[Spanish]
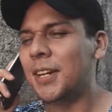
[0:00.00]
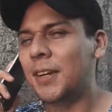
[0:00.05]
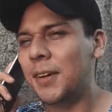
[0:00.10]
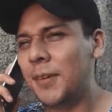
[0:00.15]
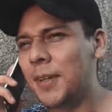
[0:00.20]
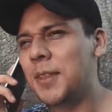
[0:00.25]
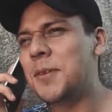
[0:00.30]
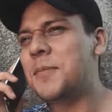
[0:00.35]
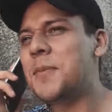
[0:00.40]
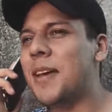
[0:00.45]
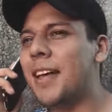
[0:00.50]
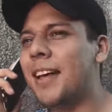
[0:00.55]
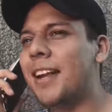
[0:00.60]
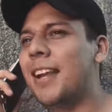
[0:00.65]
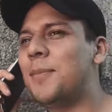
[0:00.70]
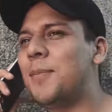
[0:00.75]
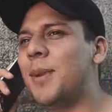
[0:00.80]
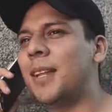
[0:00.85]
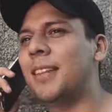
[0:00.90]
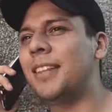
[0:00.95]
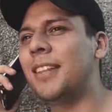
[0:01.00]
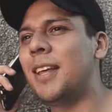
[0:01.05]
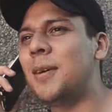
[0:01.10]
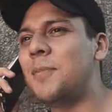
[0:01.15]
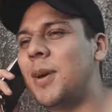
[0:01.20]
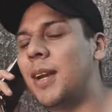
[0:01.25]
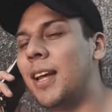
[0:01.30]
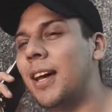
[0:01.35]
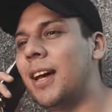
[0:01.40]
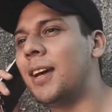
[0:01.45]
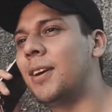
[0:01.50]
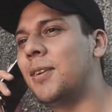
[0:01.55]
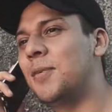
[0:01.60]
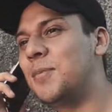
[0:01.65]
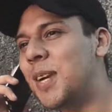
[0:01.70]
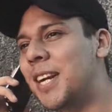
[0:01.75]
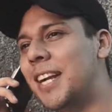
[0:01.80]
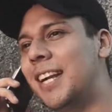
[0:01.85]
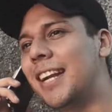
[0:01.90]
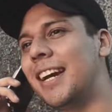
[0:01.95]
cuándo me va a dar la platita para
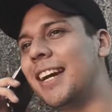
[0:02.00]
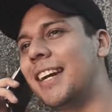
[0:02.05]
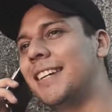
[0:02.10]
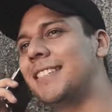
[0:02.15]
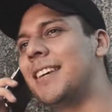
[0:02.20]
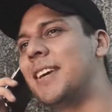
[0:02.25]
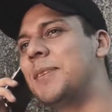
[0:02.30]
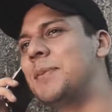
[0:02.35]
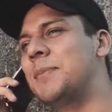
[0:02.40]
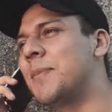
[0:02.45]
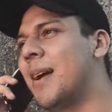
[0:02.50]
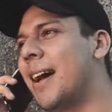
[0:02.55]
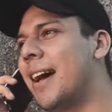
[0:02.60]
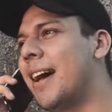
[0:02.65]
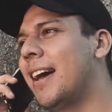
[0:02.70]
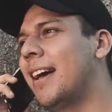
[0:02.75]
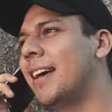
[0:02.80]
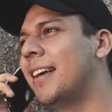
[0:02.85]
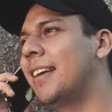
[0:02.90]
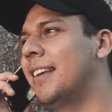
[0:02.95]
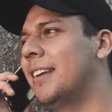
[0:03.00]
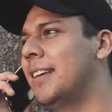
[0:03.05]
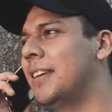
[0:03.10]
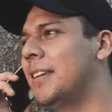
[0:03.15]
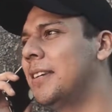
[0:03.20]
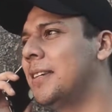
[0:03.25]
comprarle la casa a mi madre